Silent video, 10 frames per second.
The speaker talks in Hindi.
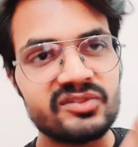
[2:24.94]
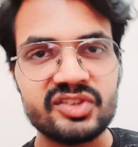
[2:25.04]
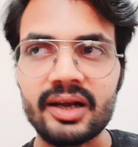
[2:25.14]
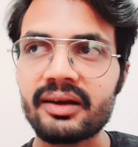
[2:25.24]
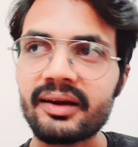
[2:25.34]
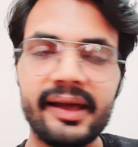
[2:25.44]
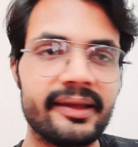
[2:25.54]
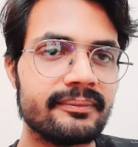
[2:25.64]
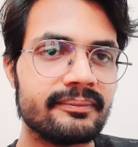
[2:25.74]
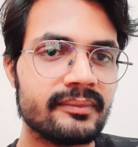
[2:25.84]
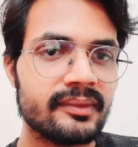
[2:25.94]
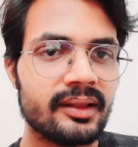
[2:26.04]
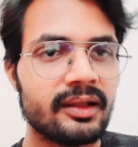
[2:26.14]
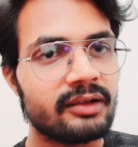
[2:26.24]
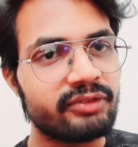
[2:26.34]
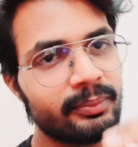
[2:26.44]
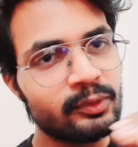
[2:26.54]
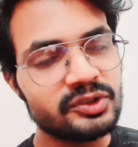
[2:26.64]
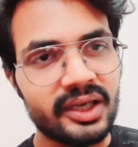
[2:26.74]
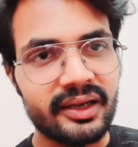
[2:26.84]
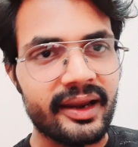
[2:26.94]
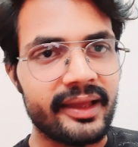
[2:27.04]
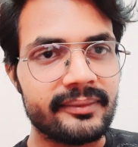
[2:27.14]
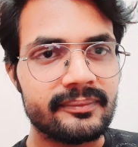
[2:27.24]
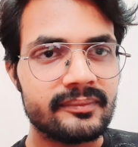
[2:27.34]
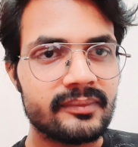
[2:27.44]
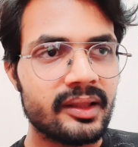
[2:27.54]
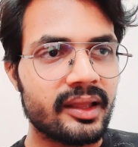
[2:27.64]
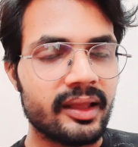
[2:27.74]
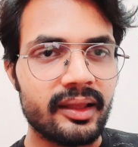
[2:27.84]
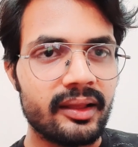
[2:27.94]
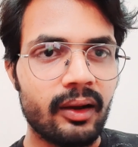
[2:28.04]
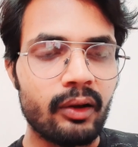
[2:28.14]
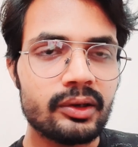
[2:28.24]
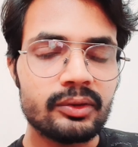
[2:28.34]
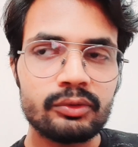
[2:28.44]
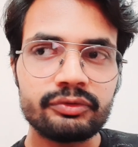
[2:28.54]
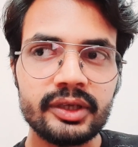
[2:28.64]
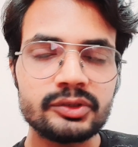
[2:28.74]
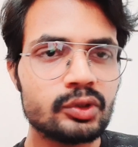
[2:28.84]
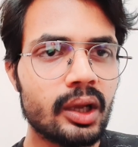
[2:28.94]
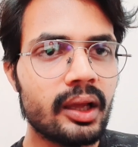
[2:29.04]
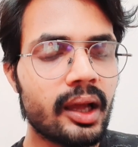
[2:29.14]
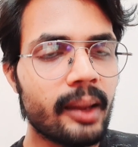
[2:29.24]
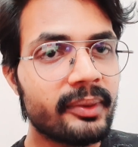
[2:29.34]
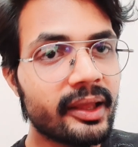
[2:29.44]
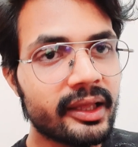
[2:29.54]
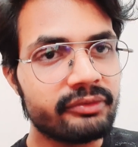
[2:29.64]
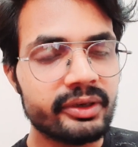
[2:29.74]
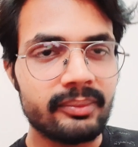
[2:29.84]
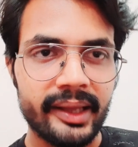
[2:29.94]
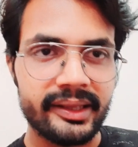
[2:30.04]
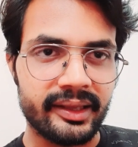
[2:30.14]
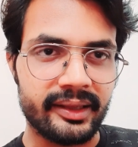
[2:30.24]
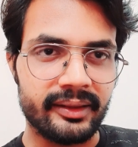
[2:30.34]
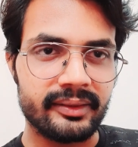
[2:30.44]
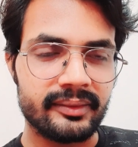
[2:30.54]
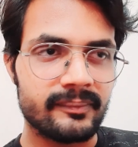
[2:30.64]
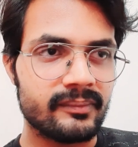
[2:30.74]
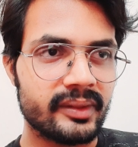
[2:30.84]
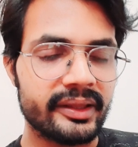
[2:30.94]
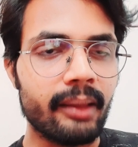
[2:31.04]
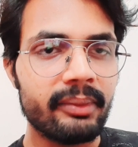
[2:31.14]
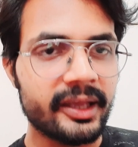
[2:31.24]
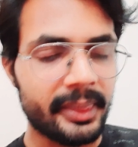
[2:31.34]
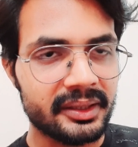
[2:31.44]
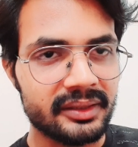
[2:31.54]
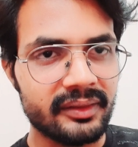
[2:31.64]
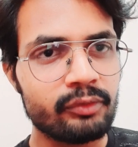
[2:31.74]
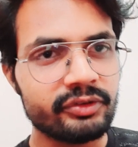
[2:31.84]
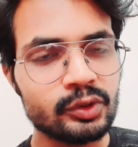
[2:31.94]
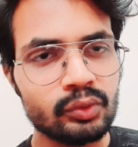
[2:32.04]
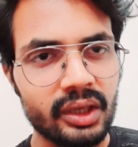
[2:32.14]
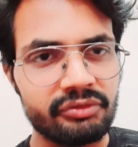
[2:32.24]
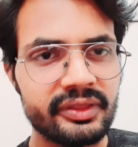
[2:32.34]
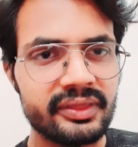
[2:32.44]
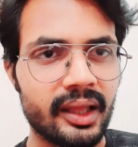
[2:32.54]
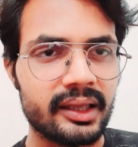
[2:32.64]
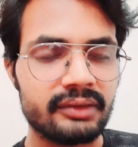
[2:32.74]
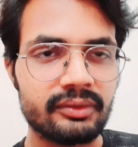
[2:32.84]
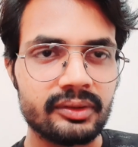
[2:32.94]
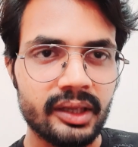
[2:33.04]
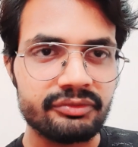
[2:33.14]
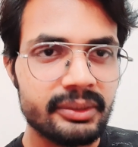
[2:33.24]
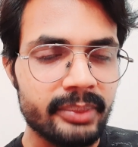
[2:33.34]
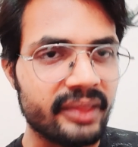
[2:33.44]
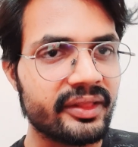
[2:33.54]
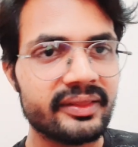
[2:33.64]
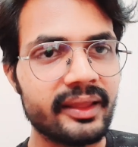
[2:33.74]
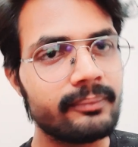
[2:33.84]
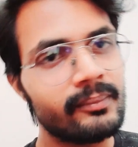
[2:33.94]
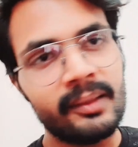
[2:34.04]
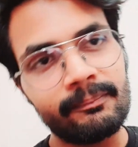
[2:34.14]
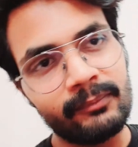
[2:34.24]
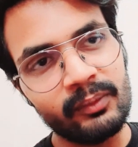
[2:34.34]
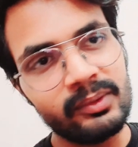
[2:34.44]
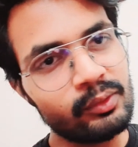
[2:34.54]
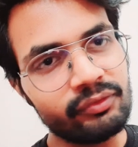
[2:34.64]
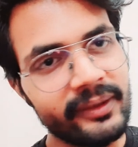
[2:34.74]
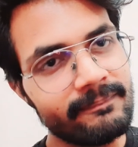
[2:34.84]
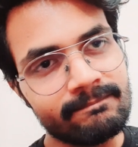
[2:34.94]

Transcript: चल रहा है सब कुछ चल रहा है और उसका जो अपना कविन भाई है यहाँ पे कैरेक्टर था उसका जो कविन था कविन ब्रदर था वो भी उसे